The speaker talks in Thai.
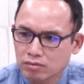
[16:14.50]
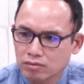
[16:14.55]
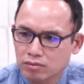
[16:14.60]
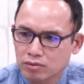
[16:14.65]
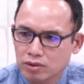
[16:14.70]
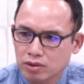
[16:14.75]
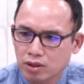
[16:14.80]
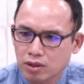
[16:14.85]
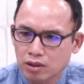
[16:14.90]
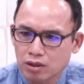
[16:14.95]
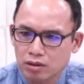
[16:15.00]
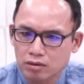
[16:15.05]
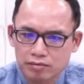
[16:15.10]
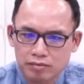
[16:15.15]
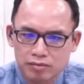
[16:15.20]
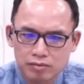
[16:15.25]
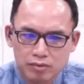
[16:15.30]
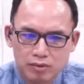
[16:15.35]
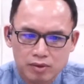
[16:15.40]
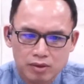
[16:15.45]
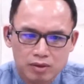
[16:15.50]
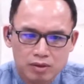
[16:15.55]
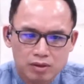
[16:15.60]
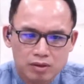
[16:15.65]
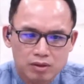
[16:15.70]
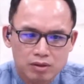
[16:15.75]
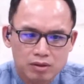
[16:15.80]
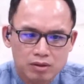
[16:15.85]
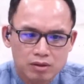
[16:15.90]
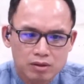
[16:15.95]
ก็
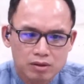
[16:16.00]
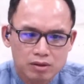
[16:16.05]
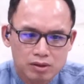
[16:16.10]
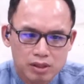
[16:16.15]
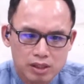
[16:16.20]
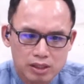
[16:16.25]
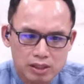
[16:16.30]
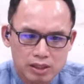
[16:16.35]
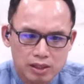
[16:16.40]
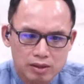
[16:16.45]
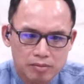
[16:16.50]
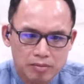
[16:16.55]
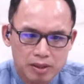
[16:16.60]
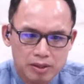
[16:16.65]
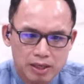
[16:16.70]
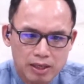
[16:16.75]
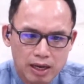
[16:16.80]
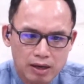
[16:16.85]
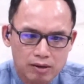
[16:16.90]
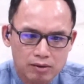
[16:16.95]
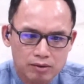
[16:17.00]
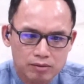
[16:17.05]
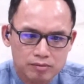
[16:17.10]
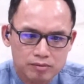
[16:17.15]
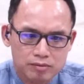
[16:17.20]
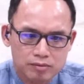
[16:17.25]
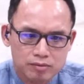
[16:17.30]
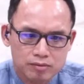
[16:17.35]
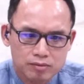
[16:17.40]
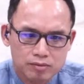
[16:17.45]
สิ่งที่พระเจ้า
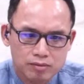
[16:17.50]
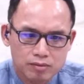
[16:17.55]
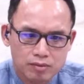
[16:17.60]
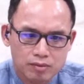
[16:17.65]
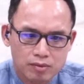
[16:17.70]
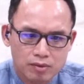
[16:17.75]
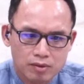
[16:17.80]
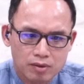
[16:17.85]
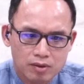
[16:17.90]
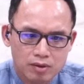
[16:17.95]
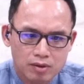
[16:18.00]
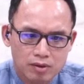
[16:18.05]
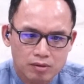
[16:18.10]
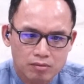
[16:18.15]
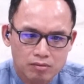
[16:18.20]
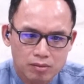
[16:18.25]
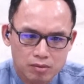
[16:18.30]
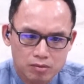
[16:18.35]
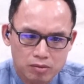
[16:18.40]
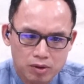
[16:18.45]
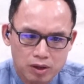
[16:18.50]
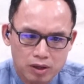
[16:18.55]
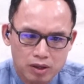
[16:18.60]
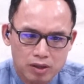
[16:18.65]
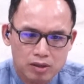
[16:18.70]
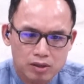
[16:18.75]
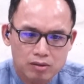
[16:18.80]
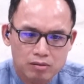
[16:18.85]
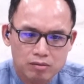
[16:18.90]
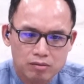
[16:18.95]
เปิดเผย
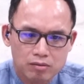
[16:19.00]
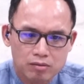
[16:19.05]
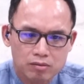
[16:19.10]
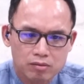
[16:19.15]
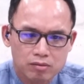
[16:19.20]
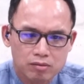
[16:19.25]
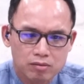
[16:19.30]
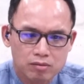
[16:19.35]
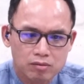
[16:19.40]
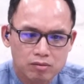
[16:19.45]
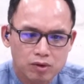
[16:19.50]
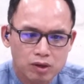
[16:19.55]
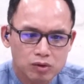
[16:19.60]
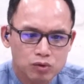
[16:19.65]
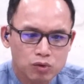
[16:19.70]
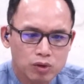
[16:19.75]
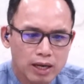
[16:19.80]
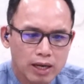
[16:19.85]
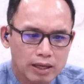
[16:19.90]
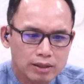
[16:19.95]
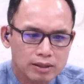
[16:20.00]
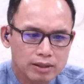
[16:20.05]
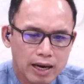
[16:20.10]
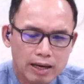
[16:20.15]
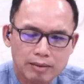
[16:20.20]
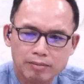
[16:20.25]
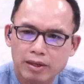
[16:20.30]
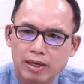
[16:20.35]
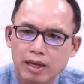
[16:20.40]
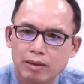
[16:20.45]
เพราะทุกครั้งที่อ่า
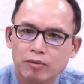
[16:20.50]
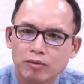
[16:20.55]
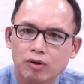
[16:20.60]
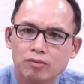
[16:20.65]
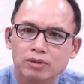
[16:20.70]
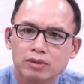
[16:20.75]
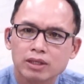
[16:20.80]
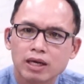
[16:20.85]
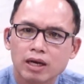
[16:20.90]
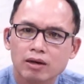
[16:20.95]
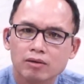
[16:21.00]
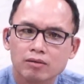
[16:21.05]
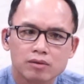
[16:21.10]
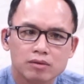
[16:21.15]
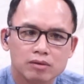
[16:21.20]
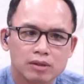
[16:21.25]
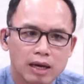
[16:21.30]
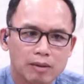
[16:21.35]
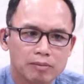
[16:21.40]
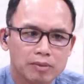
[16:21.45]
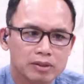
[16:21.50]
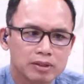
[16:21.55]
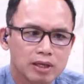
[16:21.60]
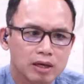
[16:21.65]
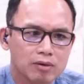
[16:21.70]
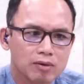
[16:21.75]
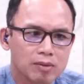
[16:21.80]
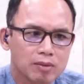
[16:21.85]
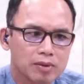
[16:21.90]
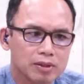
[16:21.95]
นพระธรรมของพระเจ้า ถามพระเจ้า
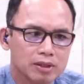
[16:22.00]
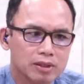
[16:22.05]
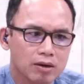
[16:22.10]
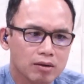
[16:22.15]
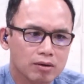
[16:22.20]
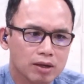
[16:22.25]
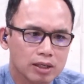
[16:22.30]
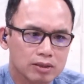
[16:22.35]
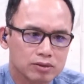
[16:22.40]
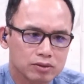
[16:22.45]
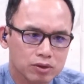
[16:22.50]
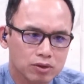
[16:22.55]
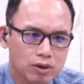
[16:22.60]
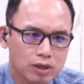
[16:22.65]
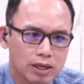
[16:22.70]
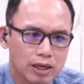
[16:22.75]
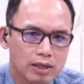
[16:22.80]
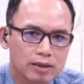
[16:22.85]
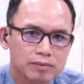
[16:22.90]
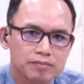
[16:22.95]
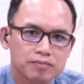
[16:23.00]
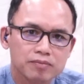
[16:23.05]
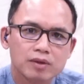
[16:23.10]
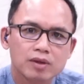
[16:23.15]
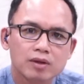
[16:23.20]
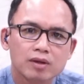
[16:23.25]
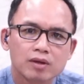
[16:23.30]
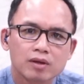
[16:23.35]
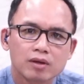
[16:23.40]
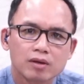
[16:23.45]
ว่าพระเจ้ากำลังสอนอะไร
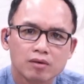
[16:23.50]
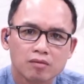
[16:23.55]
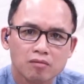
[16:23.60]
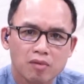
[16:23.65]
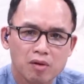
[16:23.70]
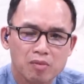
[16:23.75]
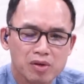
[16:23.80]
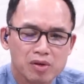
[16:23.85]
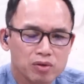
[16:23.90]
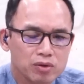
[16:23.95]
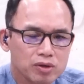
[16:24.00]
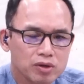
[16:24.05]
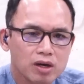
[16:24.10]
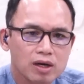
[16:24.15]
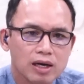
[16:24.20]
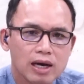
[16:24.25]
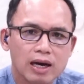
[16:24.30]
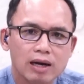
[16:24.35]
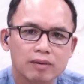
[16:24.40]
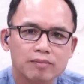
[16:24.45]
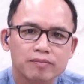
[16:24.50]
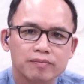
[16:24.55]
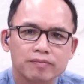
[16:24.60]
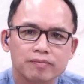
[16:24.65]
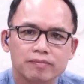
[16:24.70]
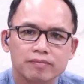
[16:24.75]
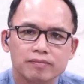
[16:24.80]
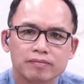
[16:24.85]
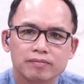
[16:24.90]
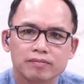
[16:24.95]
มันมีอยู่เยอะนะครับ
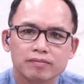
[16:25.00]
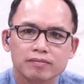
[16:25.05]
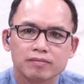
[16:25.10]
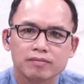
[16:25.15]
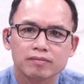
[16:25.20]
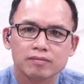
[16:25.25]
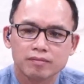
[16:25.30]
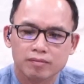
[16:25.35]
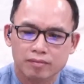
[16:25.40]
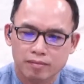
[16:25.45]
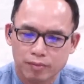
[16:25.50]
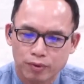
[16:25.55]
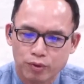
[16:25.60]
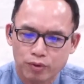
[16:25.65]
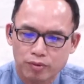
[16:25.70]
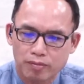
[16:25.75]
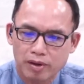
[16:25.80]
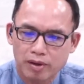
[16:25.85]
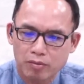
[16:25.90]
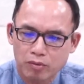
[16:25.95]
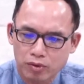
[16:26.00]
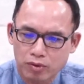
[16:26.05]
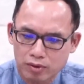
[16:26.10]
พูดไม่หมด